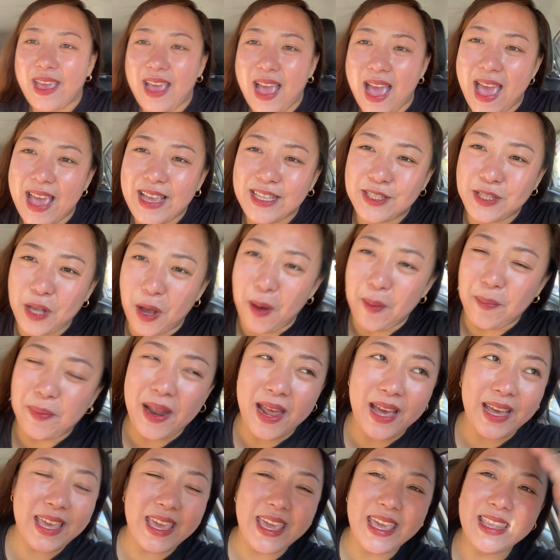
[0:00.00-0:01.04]
guys,
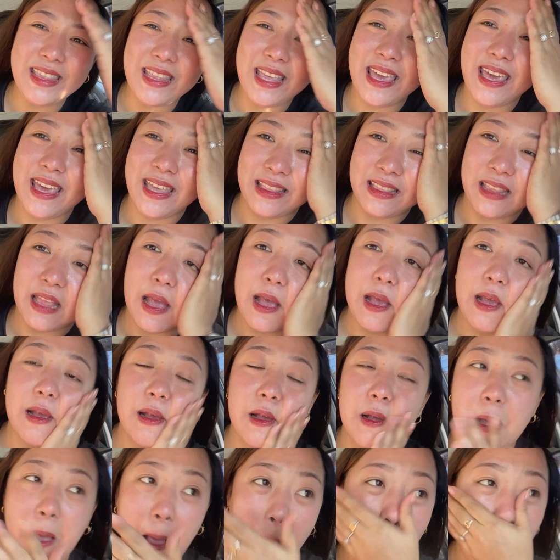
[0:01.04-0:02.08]
sobrang init.
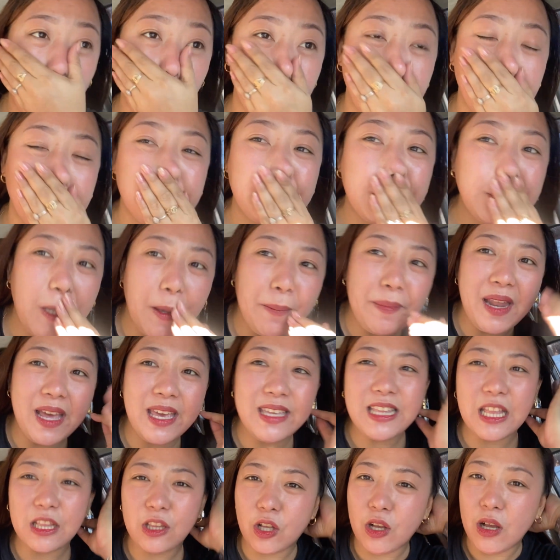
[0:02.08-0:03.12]
Ang init Sobrang
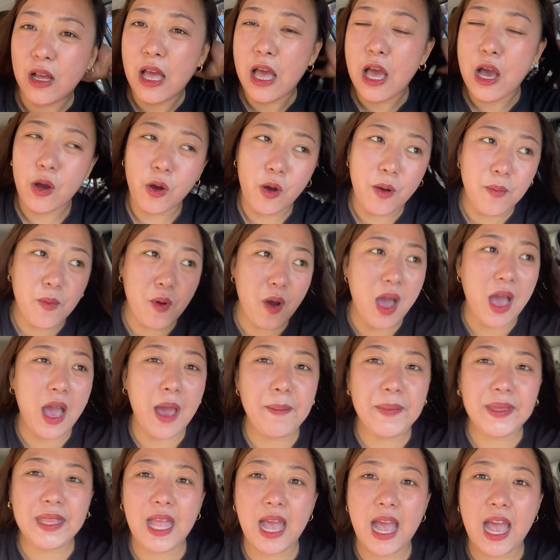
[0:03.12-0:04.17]
init. Kumuha
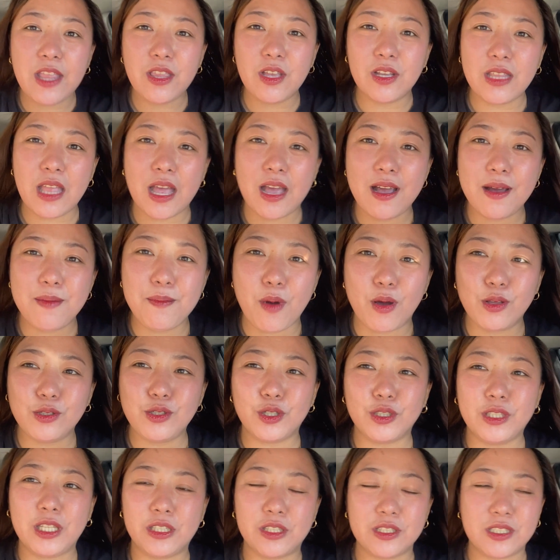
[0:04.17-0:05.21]
kami ng ano ng
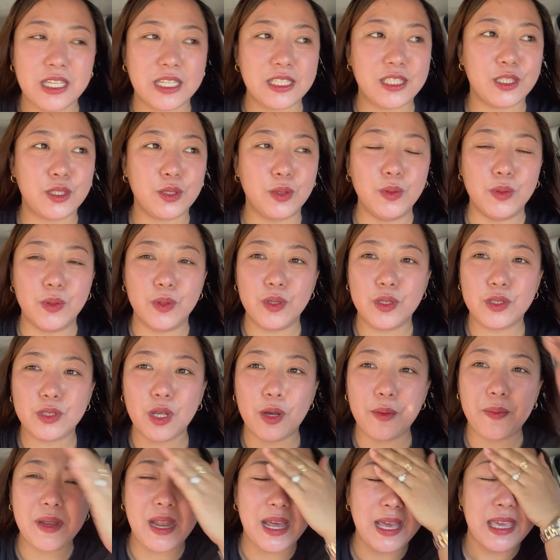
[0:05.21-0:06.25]
module dito sa school.
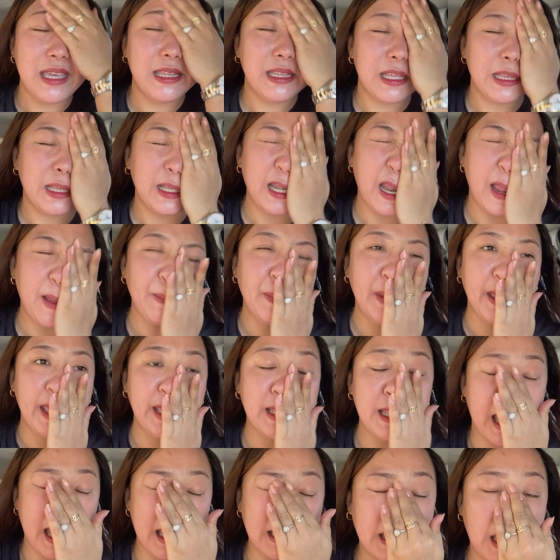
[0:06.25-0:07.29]
Sobrang init, grabe.
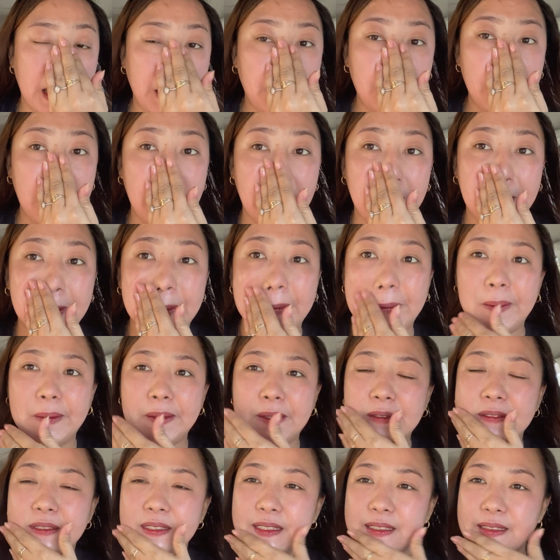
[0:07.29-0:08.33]
Inaantay ko lang.
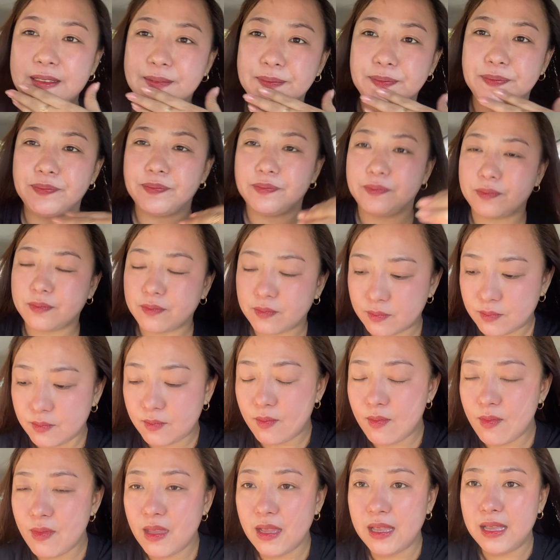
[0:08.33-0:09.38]
kami. Oh my God,
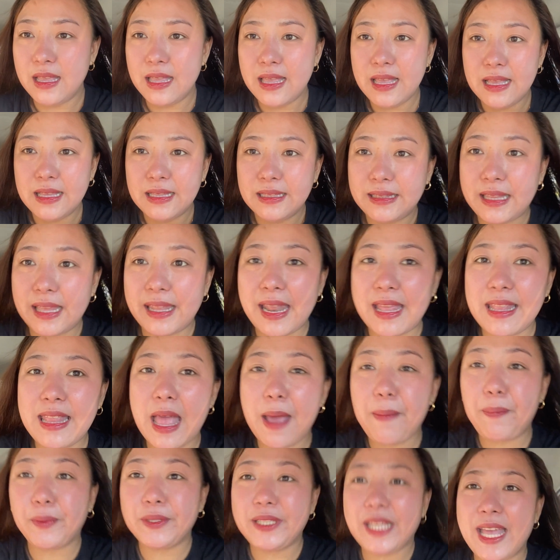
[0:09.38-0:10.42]
nalagot. Tara
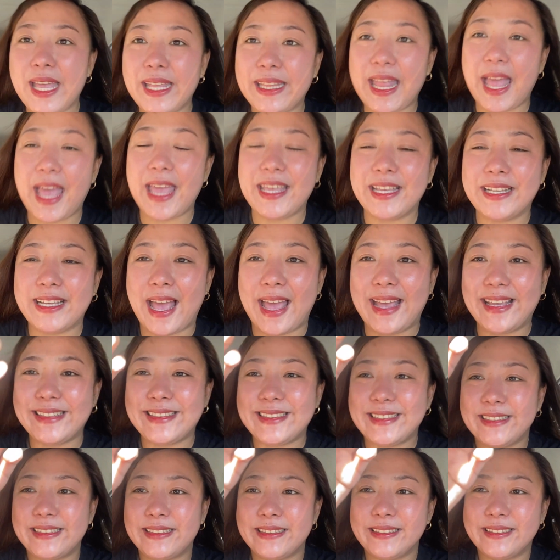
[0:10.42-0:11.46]
na, po na tayo guys.